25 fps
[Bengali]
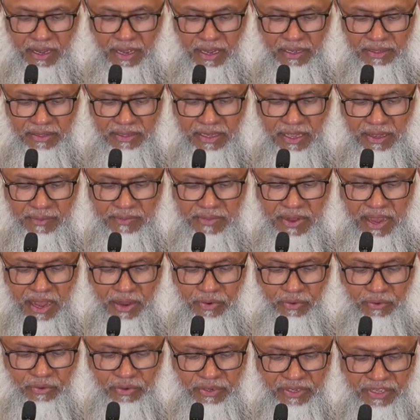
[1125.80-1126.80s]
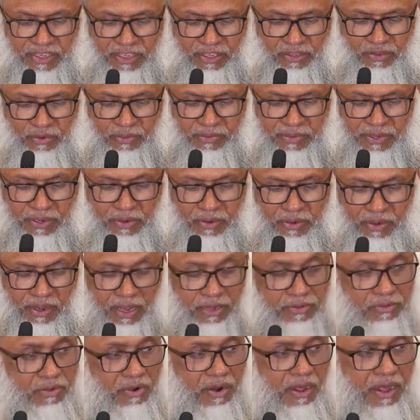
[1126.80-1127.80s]
হাত্তা মা মিনহু
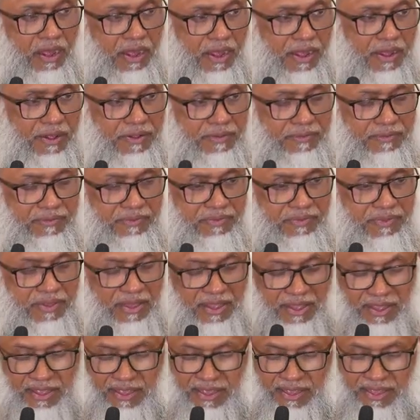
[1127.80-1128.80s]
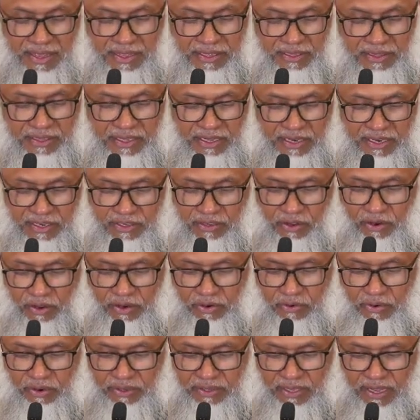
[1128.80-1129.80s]
কাতরাহ তিনি
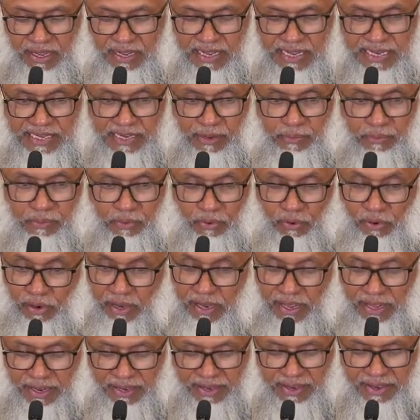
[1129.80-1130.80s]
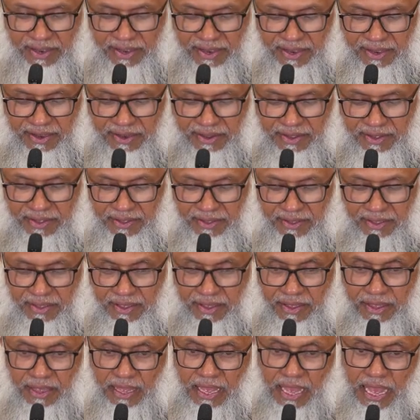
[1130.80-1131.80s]
যখন কথা এটা বললেন
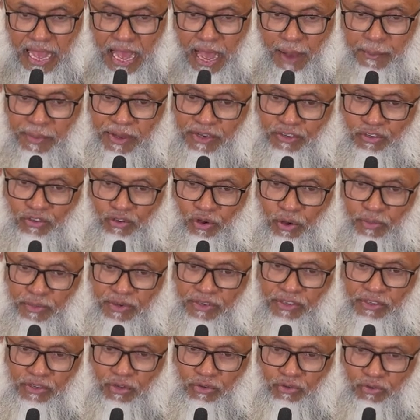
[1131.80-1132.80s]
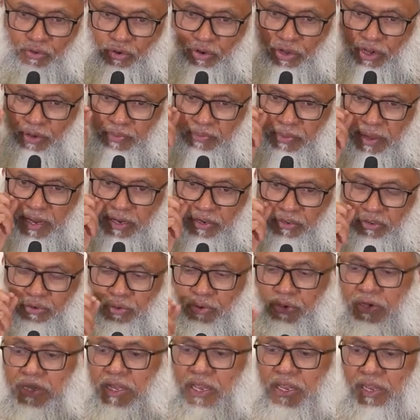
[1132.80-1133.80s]
আমার সমস্ত চোখের পানি
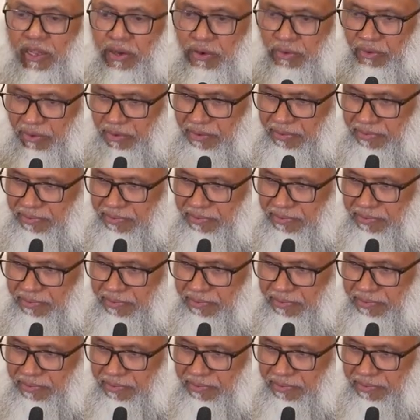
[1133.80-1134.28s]
শুকিয়ে গেল